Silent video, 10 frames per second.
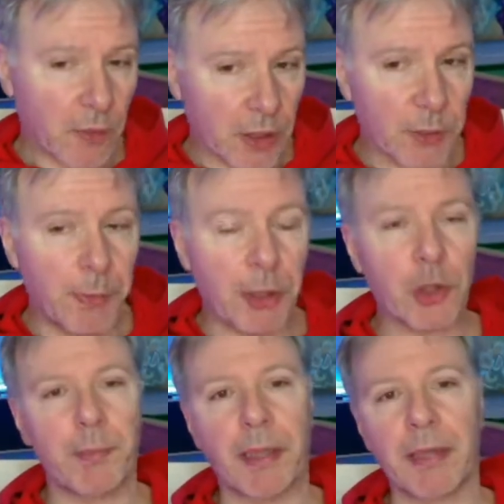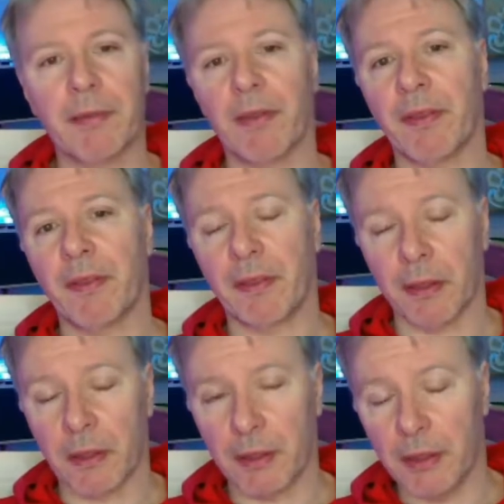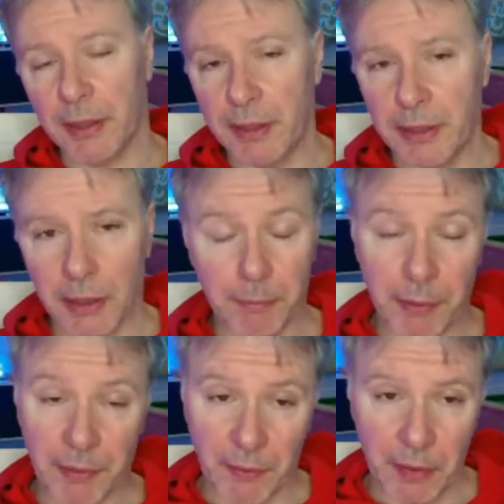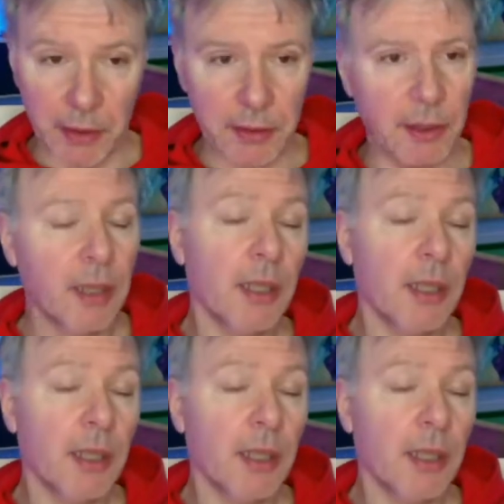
Ich bin gespannt, was äh, hier passiert.